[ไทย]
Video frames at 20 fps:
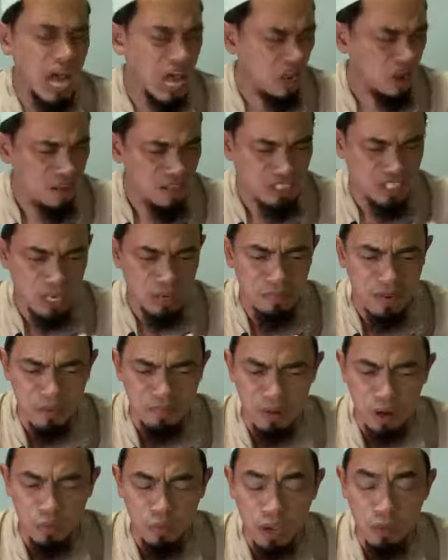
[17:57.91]
อัลลอฮ์จะไม่
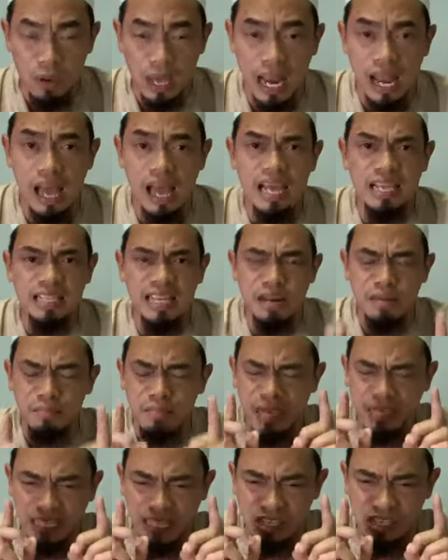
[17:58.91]
ประวิงเวลาให้ท่าน
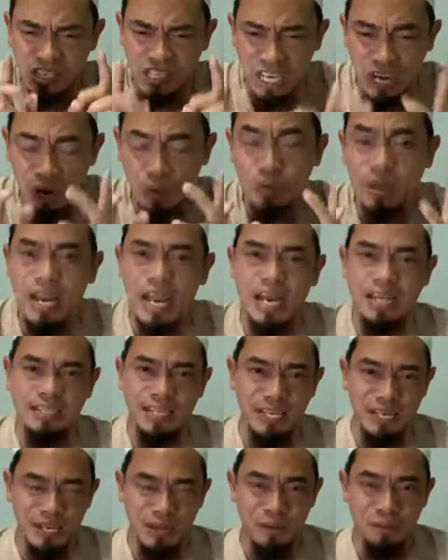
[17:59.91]
แม้แต่เสี้ยววินา
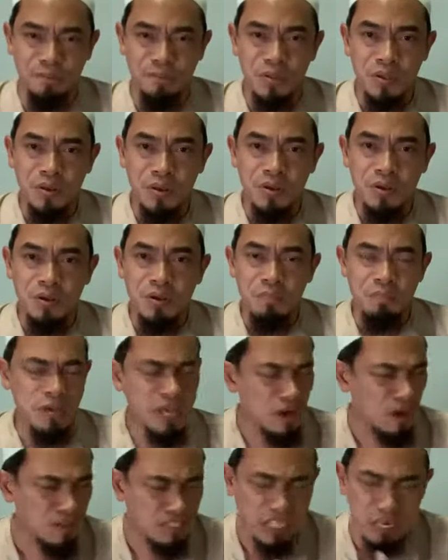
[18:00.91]
ทีเดียว
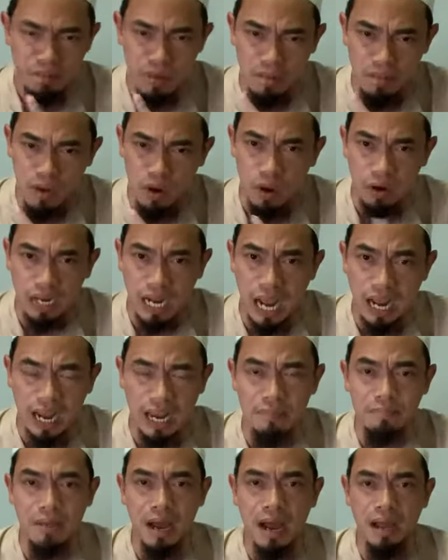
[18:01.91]
พี่น้องจะไม่มีโอกาส
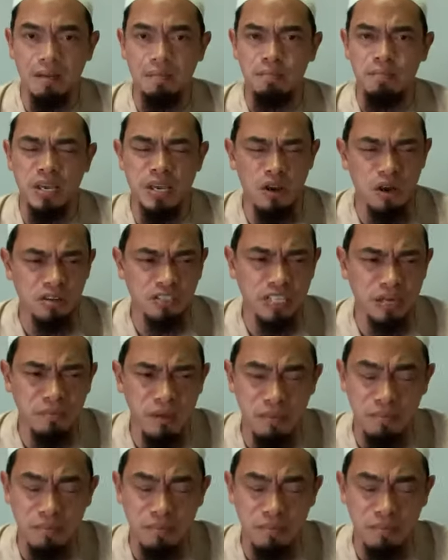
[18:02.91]
ละหมาดพี่น้องจะ